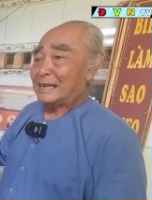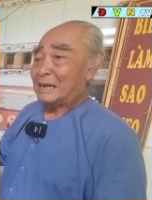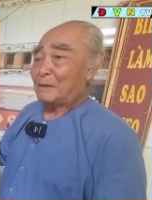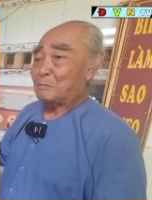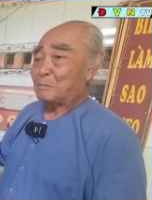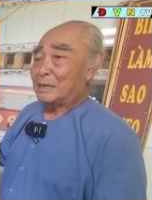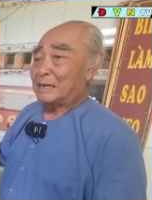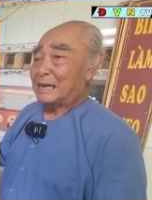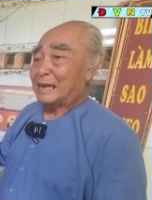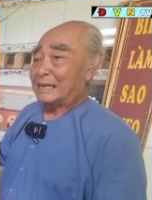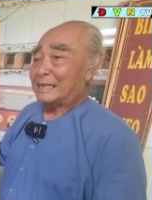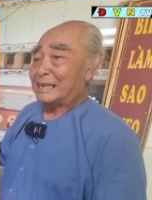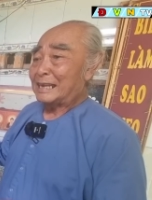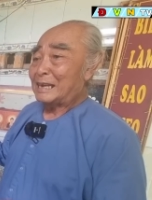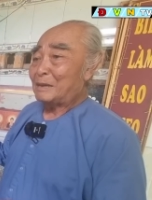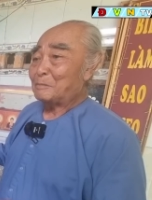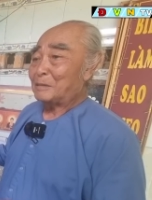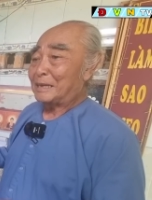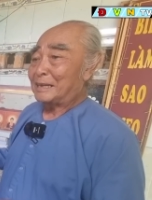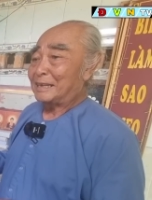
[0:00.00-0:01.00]
lâm bệ hạ giá
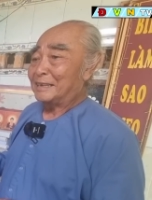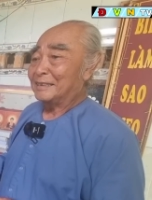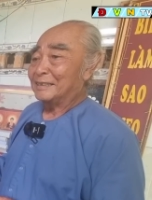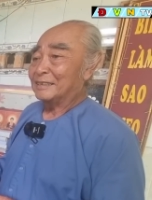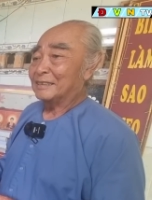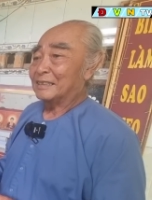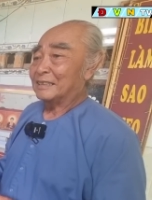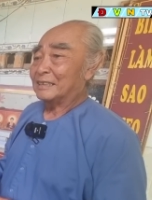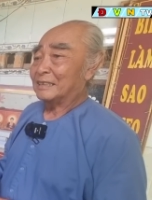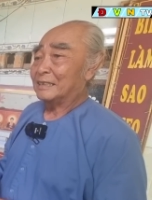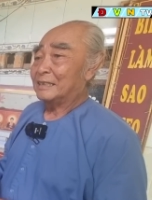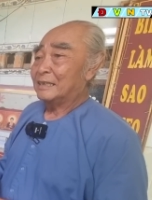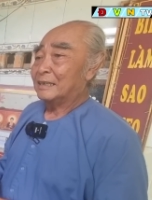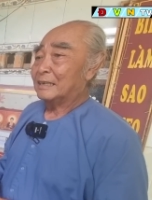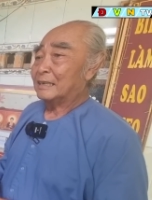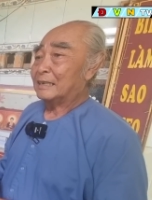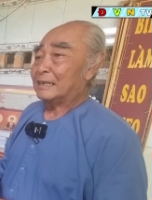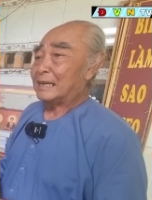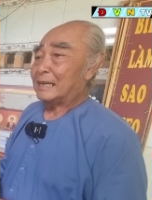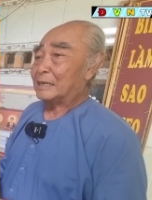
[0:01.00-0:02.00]
lâm kìa cái,
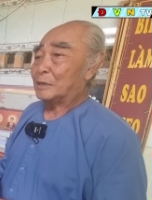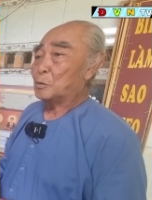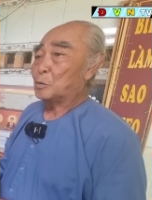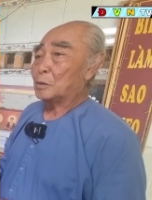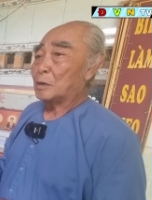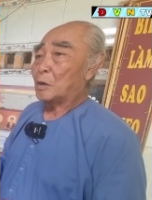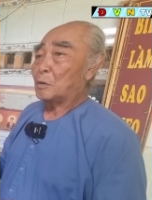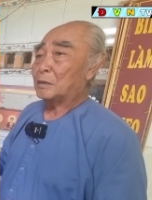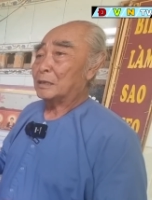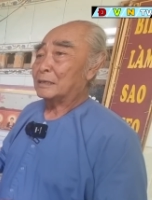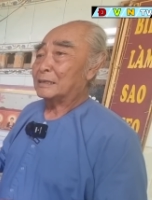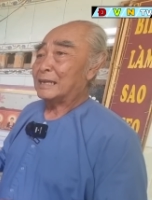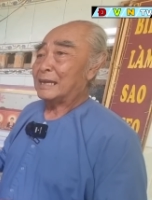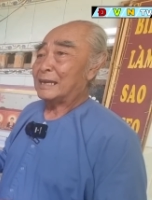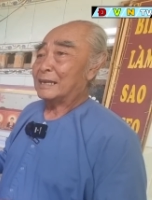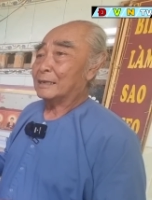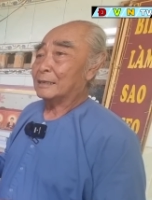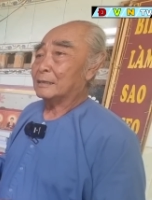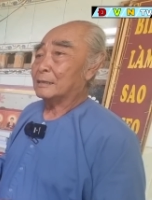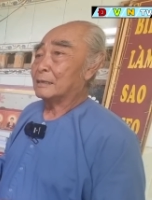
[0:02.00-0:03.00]
cái nghe chuông đổ răng
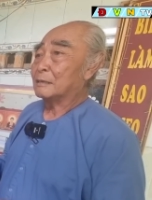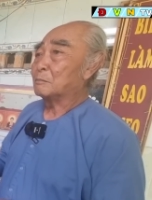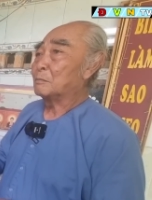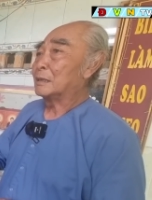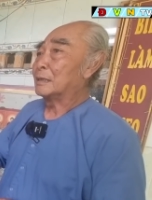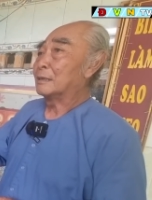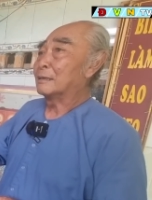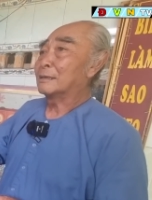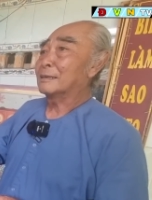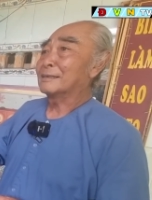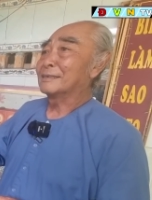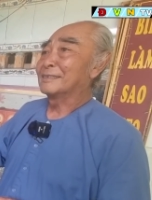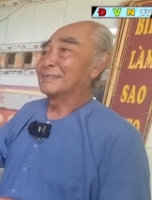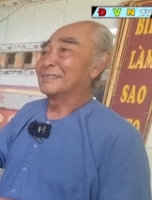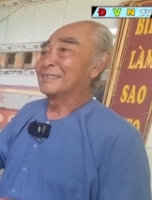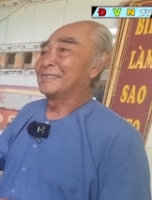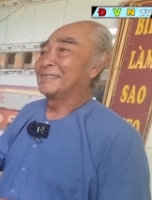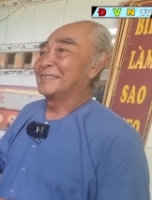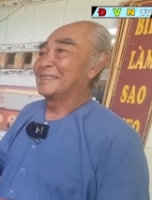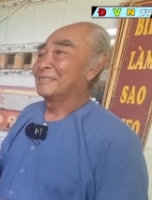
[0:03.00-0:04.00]
răng cái giật mình nữa
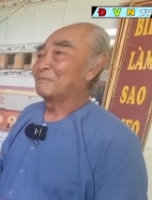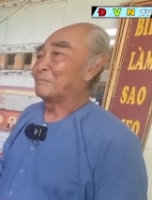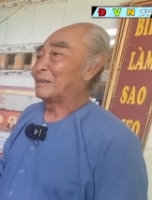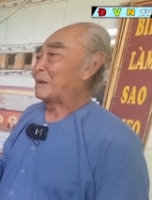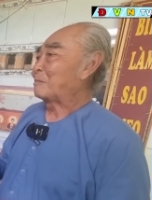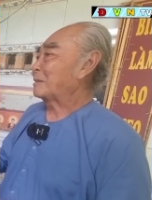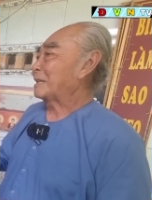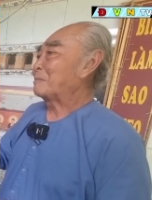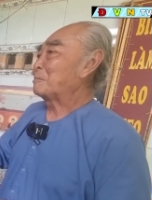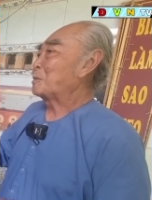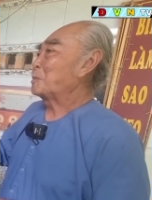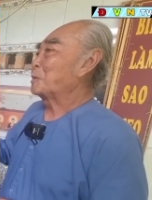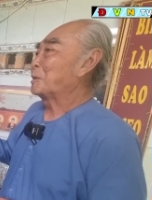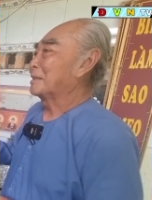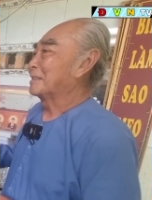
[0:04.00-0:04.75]
mà ông thêm vua